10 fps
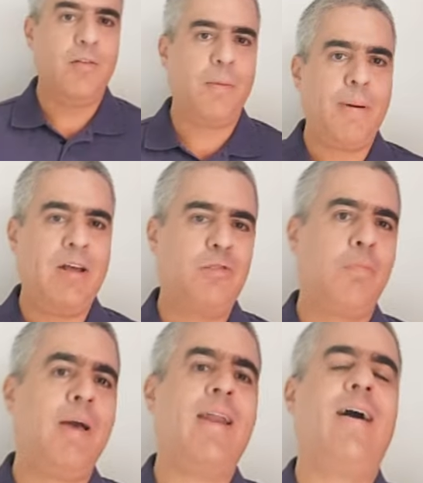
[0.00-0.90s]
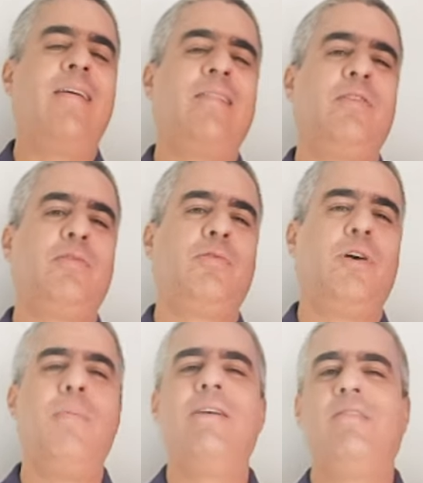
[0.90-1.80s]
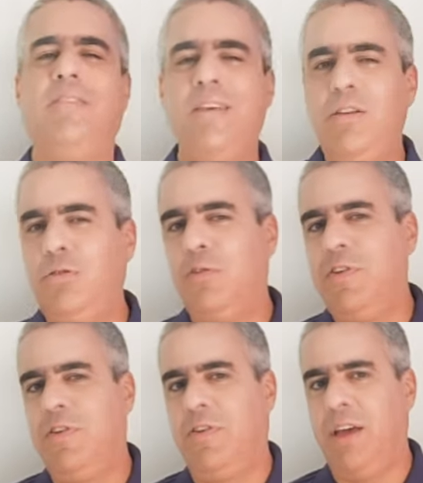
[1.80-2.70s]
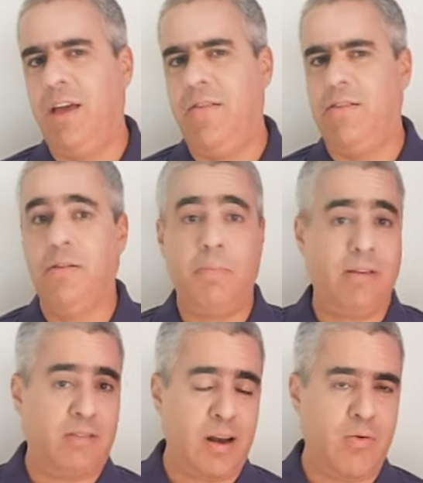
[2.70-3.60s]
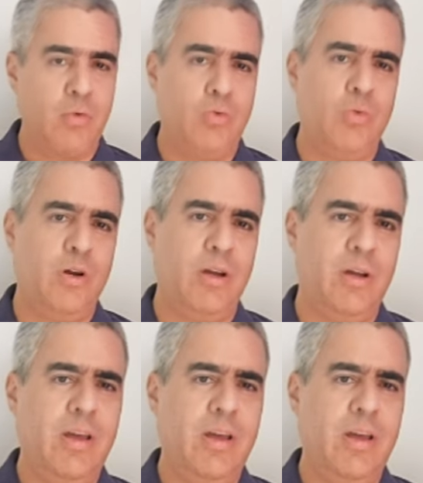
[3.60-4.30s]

Foi para superar essas formas insuficientes de pensar a cultura